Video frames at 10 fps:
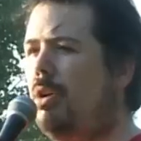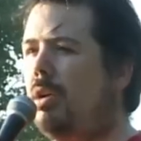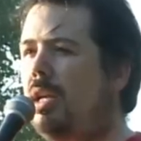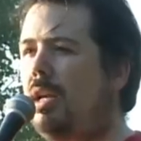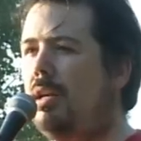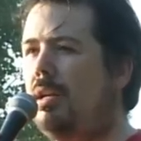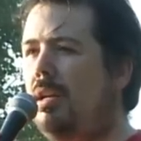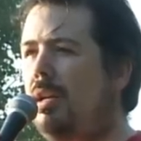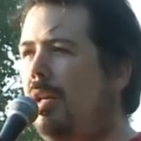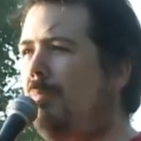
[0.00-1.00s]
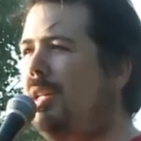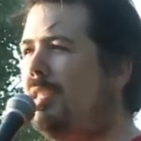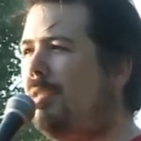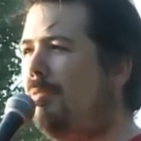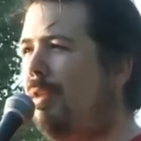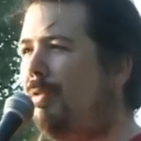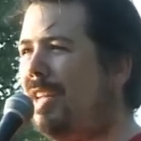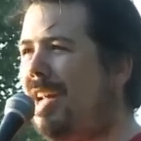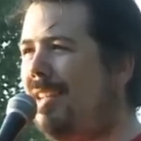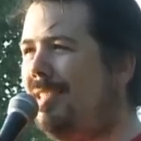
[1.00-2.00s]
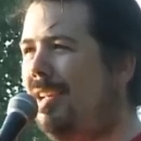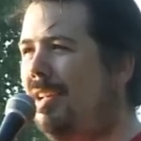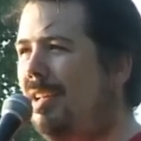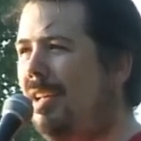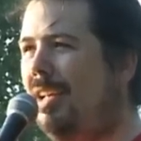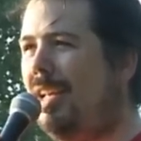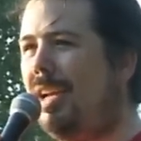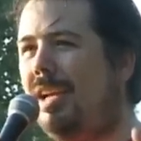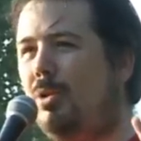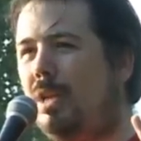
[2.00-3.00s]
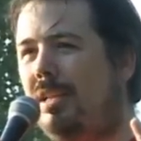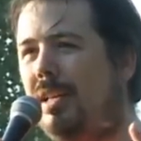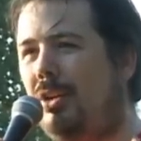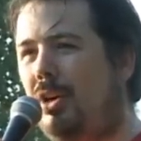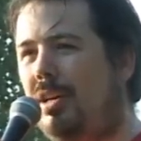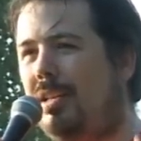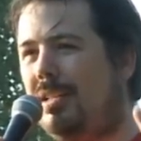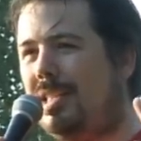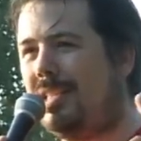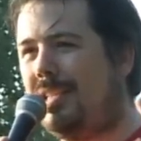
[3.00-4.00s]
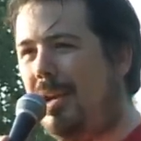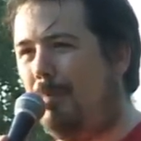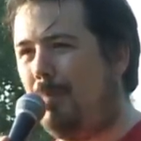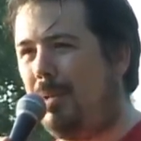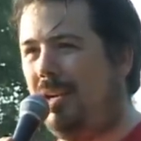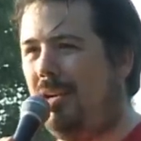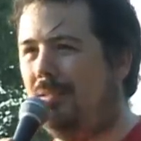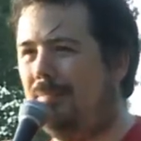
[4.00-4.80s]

occhi e mi disse una frase che ricorderò sempre.